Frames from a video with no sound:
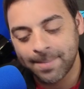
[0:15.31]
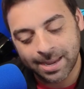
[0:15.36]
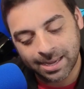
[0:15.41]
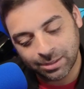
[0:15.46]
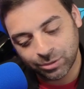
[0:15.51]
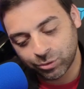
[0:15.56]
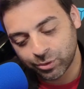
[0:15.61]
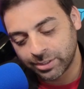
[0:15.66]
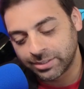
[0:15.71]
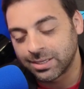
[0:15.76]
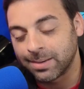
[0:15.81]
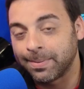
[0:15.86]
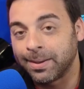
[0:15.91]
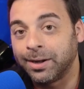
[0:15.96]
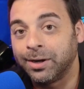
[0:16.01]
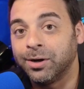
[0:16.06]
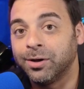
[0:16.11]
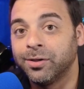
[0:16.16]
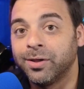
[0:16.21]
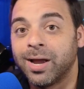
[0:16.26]
en todo este
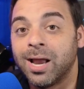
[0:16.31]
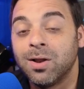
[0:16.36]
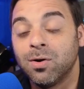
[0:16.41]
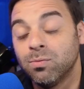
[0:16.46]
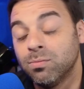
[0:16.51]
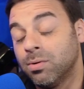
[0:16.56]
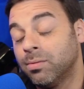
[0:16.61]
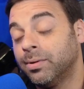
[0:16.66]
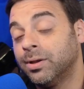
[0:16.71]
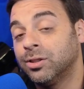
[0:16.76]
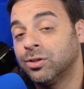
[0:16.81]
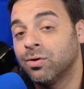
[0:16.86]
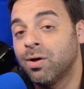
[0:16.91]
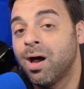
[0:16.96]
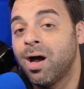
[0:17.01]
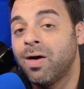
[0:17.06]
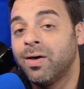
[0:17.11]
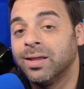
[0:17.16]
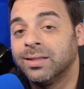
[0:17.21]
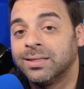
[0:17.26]
periodo, en algún momento
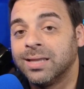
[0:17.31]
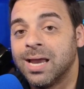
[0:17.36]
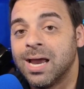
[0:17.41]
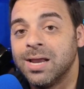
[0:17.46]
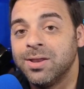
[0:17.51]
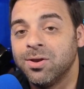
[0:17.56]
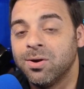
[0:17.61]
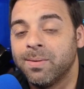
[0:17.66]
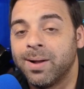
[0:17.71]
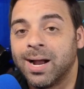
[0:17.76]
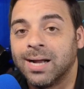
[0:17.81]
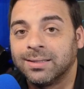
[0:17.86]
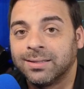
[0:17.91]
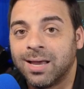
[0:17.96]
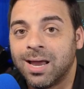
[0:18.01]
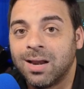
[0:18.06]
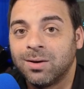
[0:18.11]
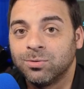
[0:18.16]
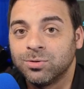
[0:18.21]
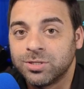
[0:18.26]
dado de este año van a
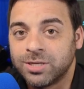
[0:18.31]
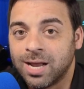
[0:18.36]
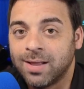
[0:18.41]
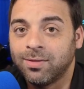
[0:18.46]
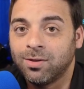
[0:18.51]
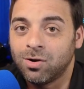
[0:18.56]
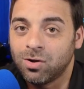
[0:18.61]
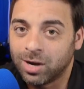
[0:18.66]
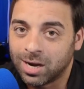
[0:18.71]
estar anunciando lo